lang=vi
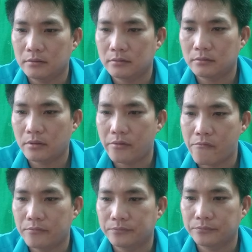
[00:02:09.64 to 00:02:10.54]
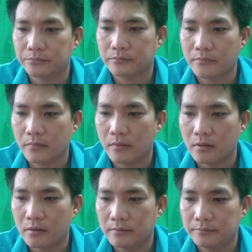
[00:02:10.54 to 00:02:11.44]
rồi ta bấm vào tài khoản
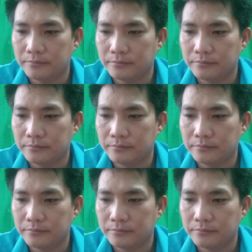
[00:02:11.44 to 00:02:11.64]
Google ha